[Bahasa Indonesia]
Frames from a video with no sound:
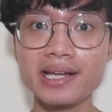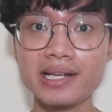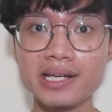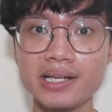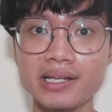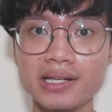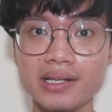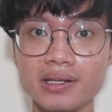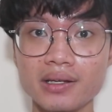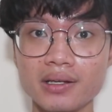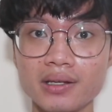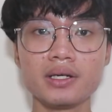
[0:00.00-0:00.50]

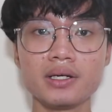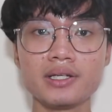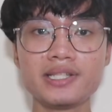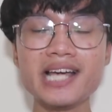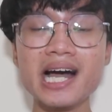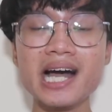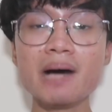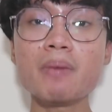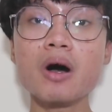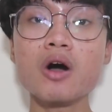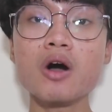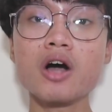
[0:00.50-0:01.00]
ini.
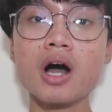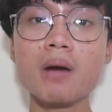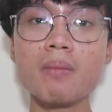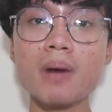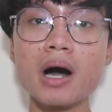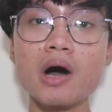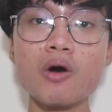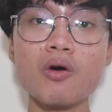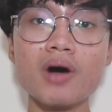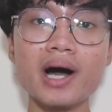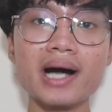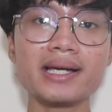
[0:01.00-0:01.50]
Ya mau gak
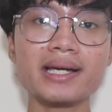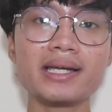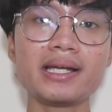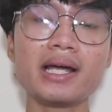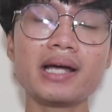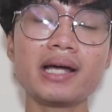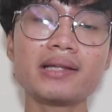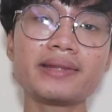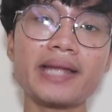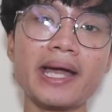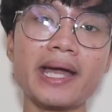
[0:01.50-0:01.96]
mau akhirnya